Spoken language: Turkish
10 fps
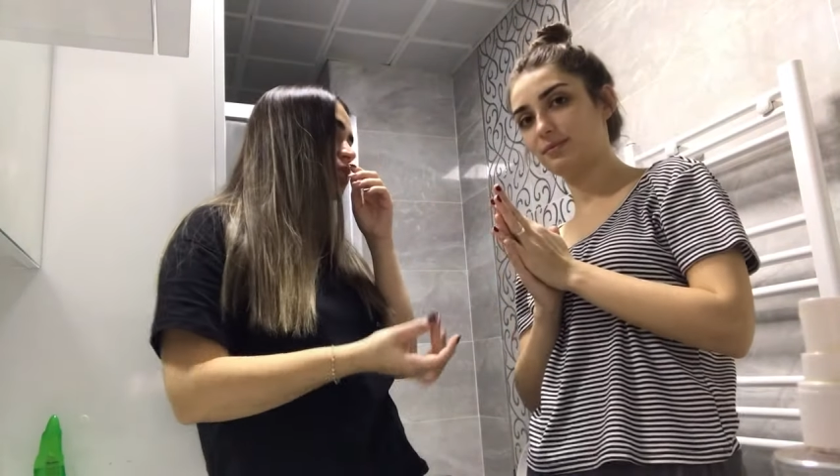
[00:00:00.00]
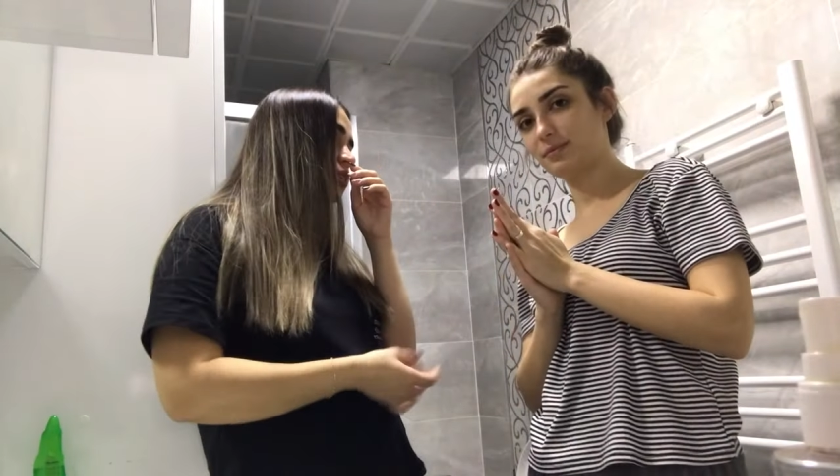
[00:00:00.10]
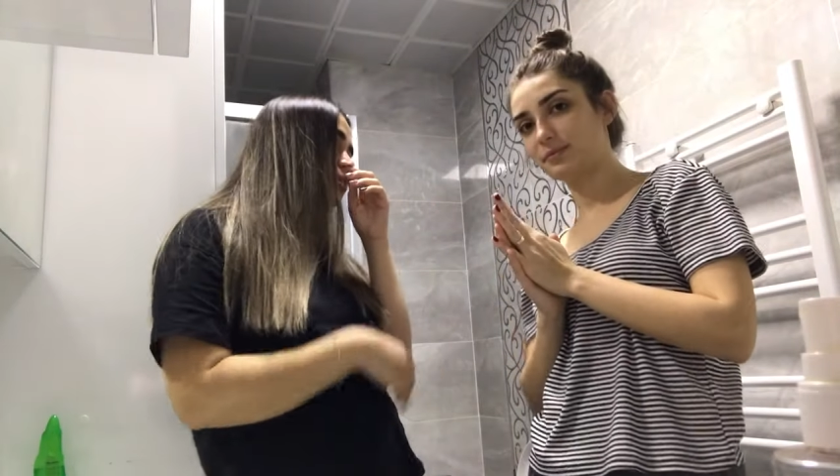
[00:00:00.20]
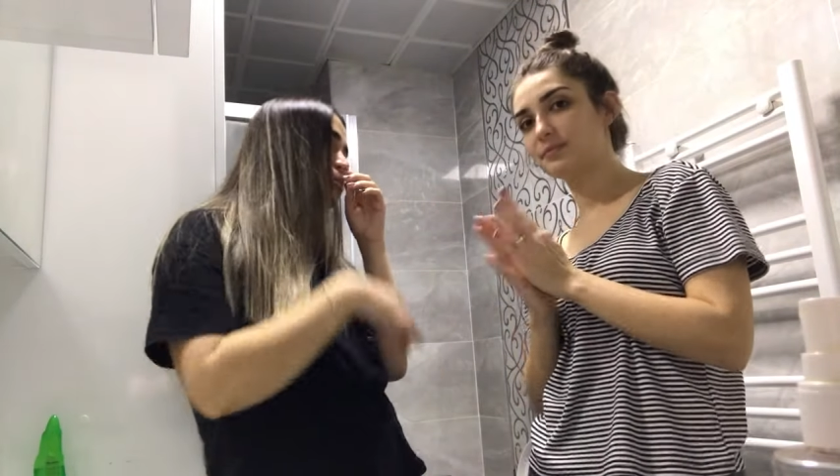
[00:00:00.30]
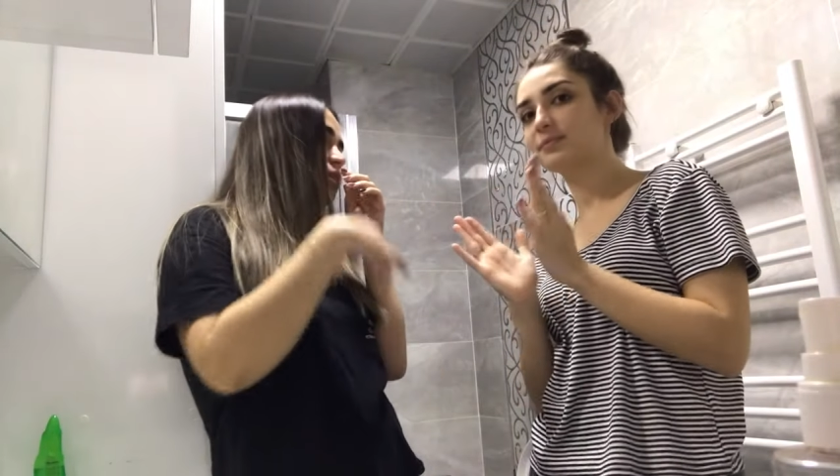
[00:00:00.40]

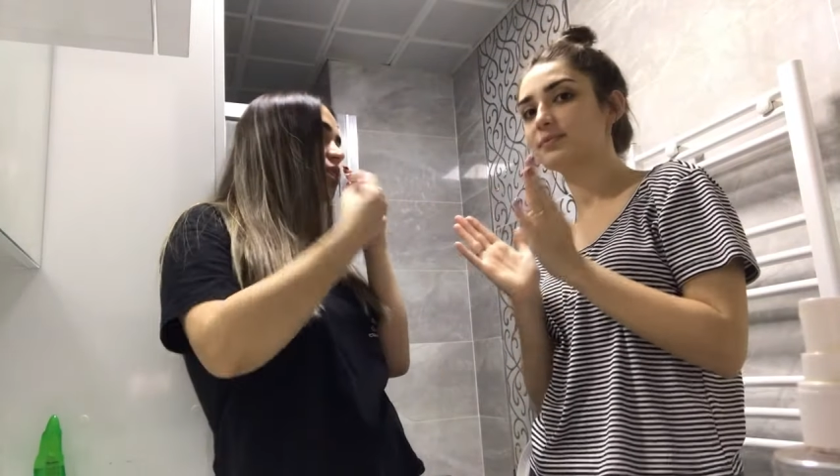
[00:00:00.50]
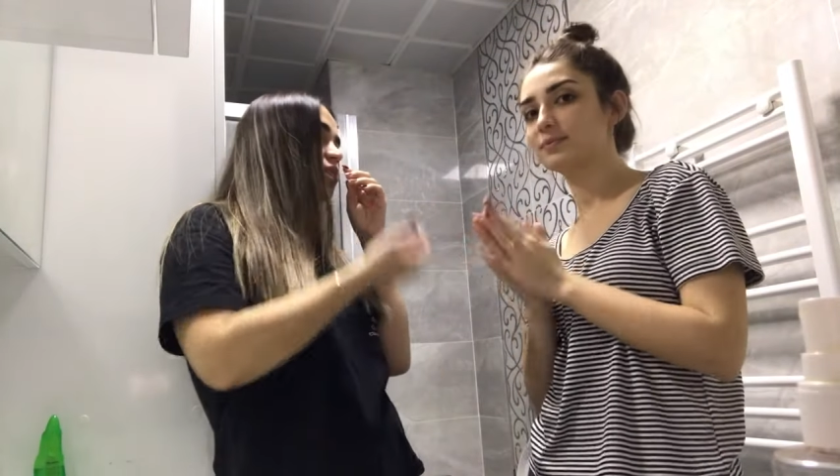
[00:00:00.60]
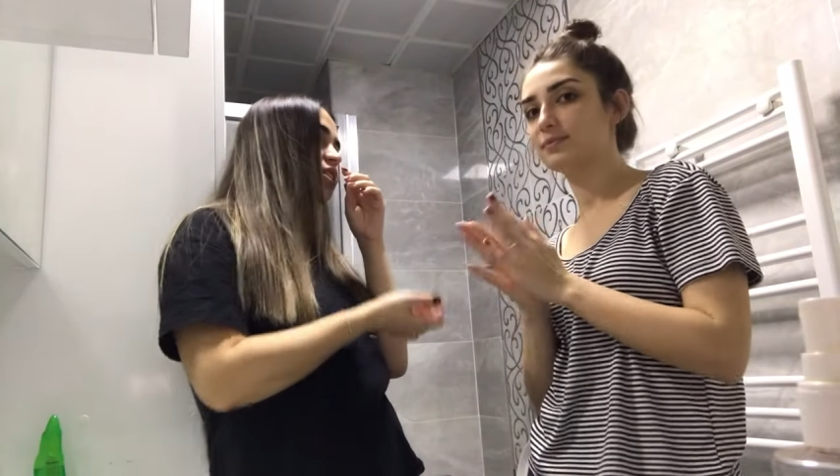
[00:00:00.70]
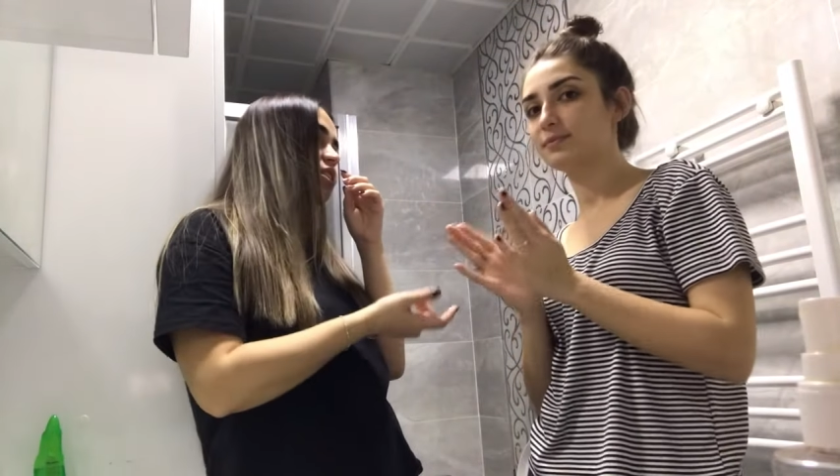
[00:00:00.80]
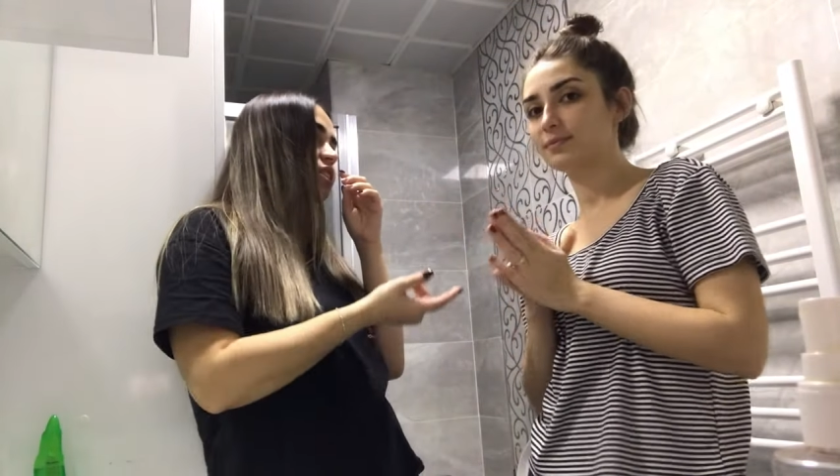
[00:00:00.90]
Yani
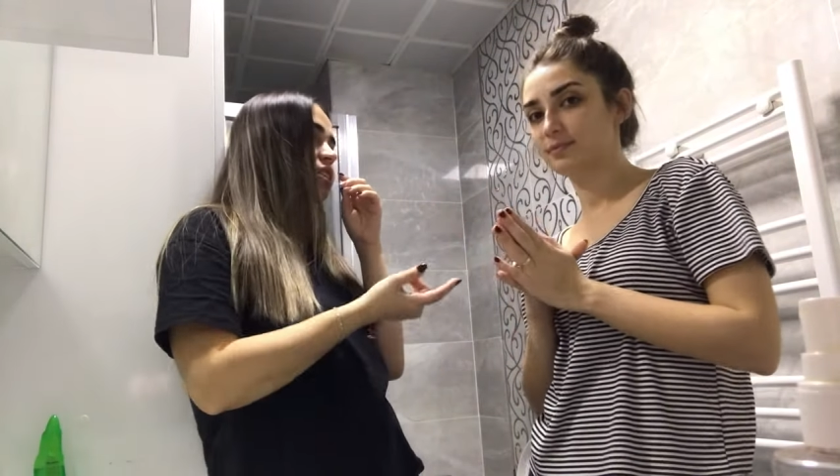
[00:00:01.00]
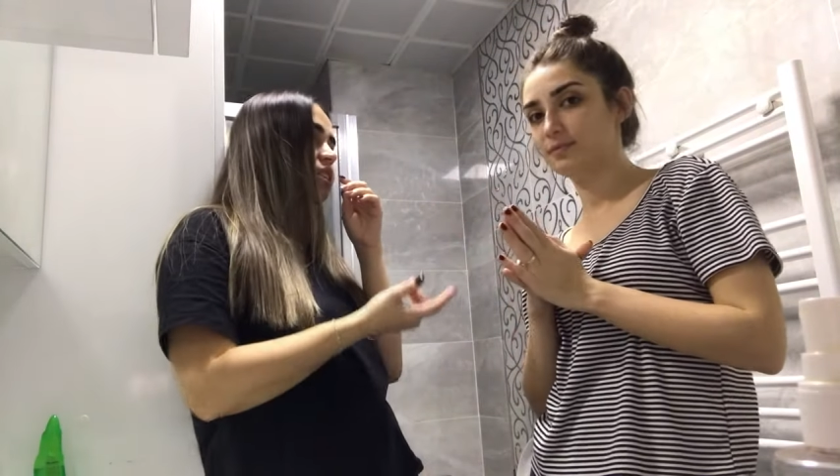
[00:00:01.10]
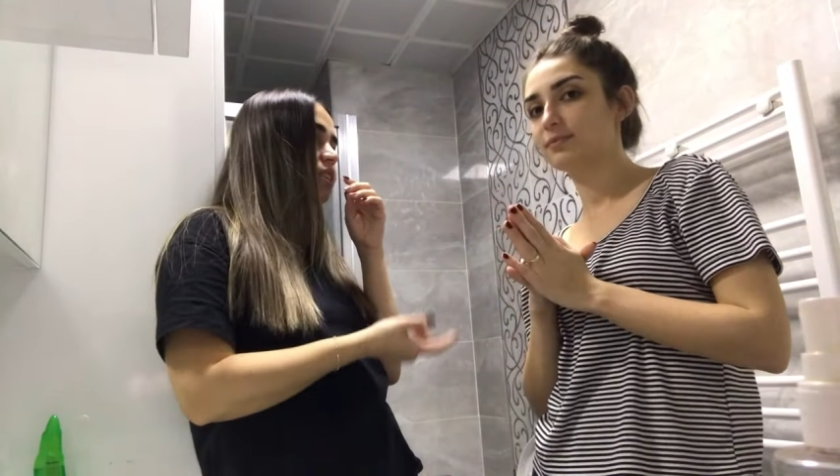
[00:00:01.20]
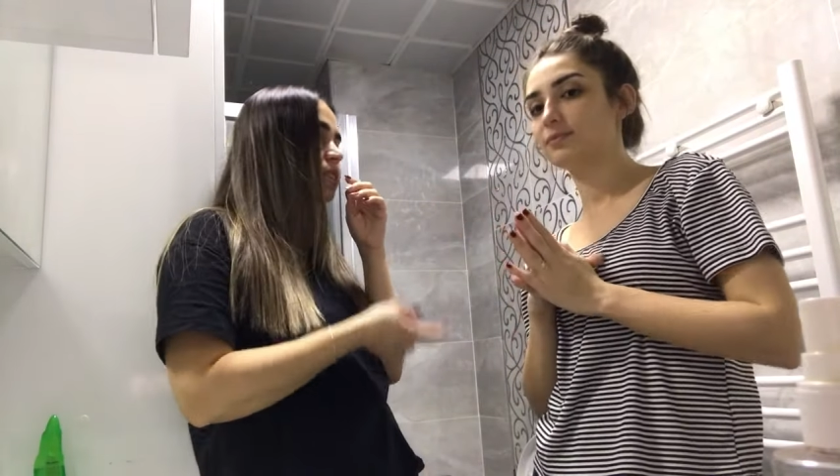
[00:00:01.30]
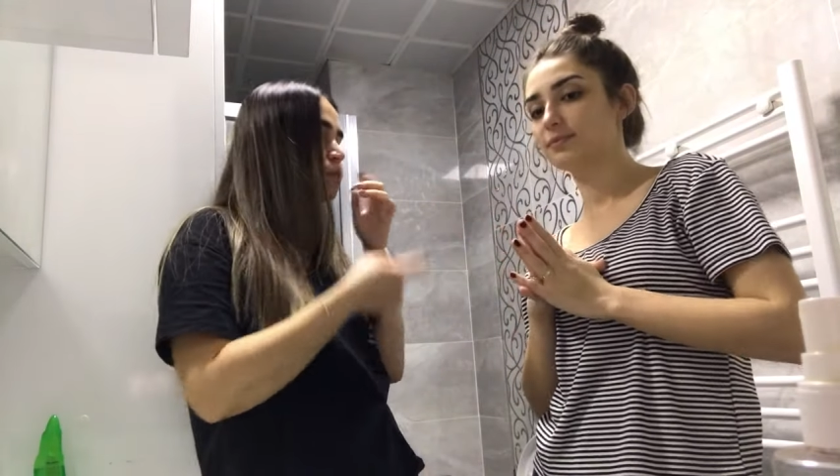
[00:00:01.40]
besleyici
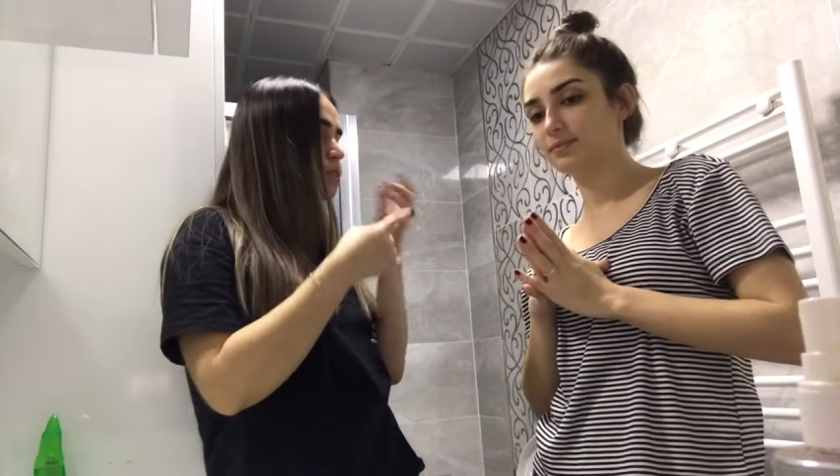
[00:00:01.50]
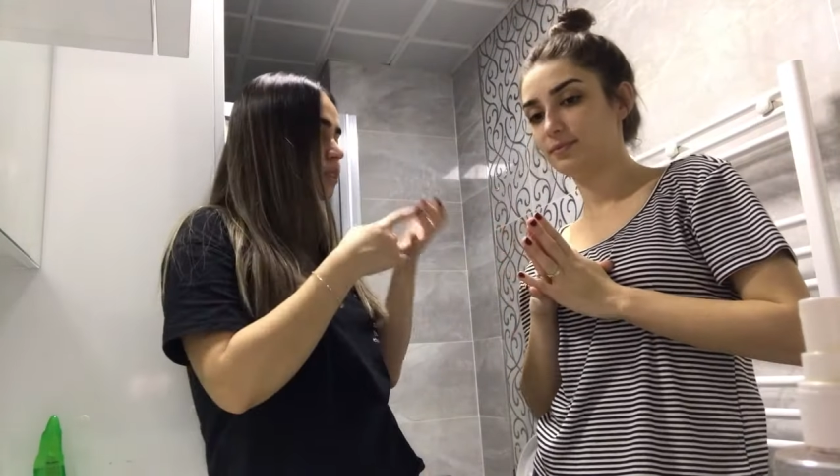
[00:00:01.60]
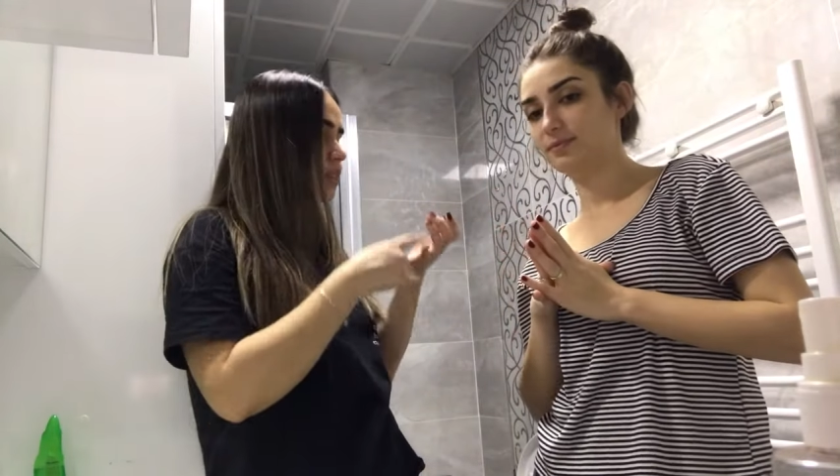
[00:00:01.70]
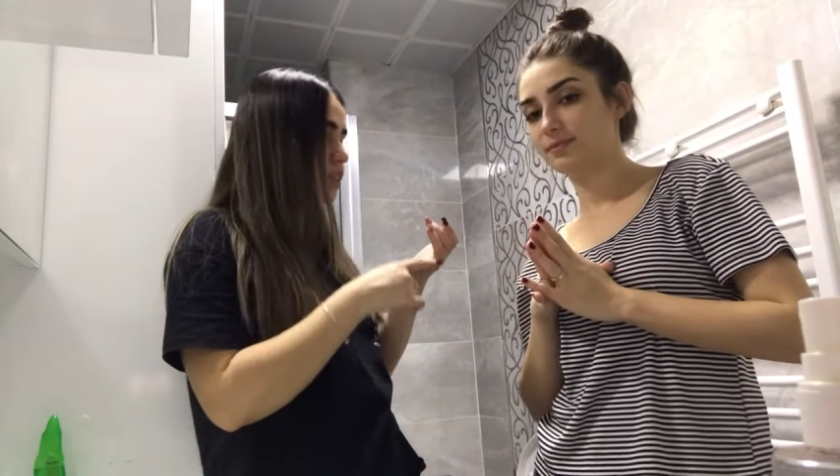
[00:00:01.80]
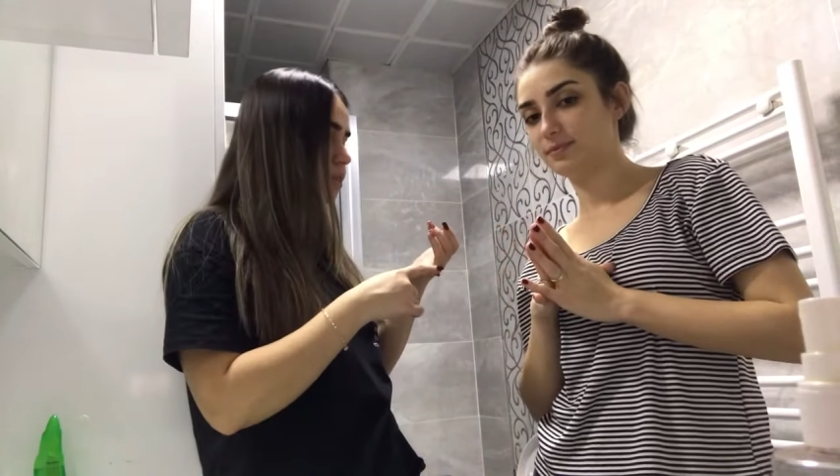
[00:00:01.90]
yağlar
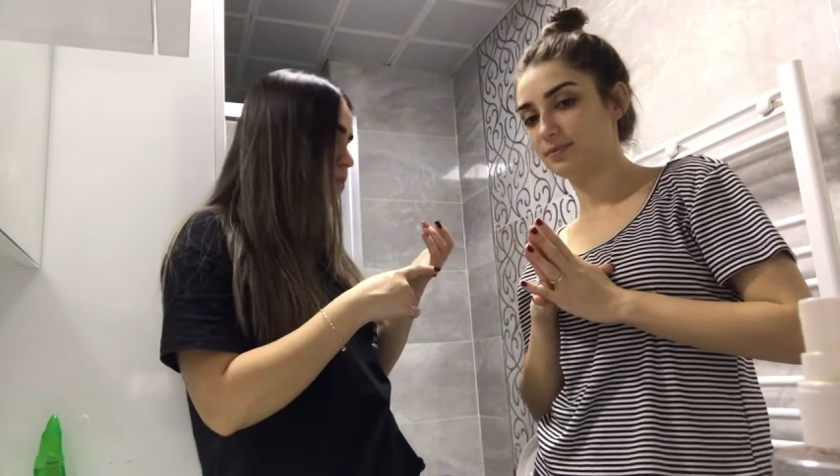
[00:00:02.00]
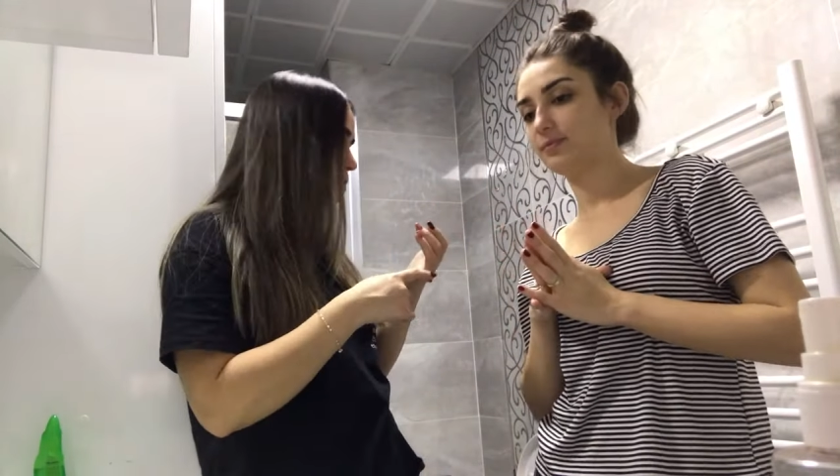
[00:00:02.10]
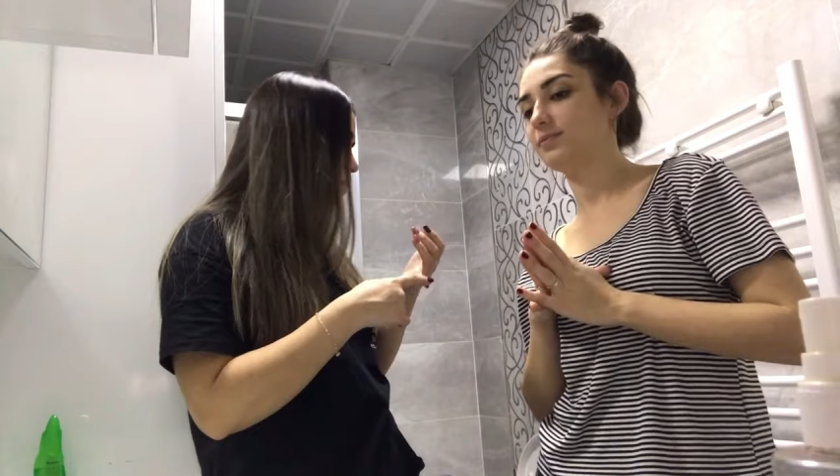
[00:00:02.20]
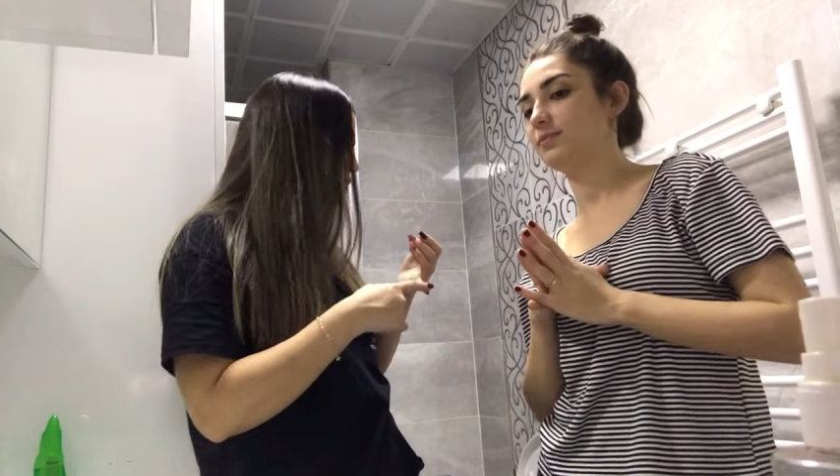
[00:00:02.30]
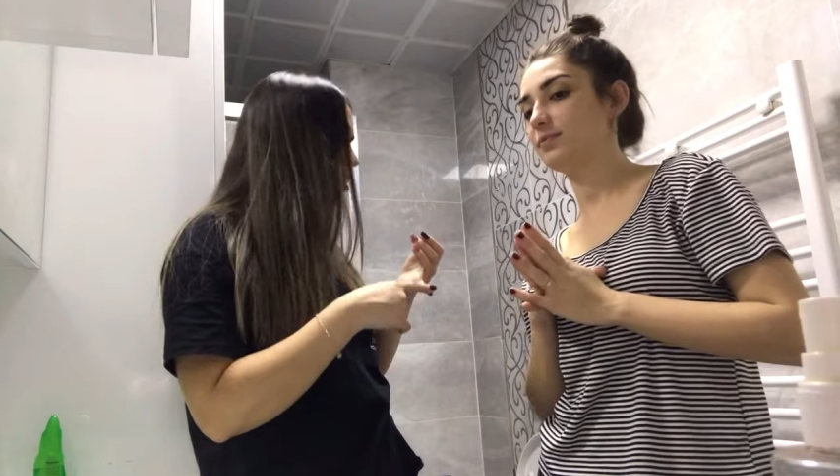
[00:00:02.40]
Mesela hmm,